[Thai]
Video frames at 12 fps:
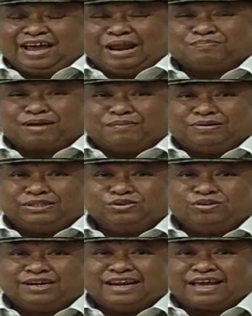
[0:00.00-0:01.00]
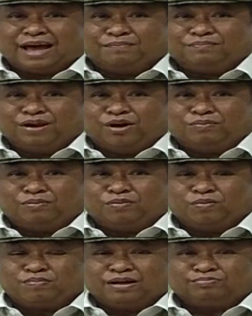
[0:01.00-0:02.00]
ครับกลับมาช่วงนี้นะครับ เรามา
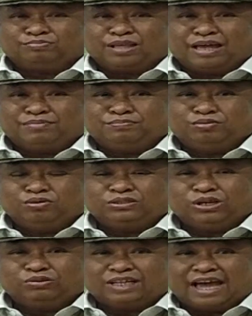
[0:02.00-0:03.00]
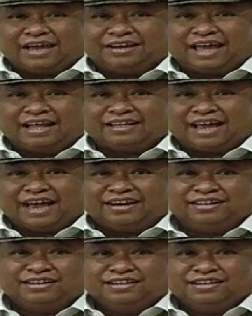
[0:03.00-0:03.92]
พบกับท่านผู้เชี่ยวชาญด้านการ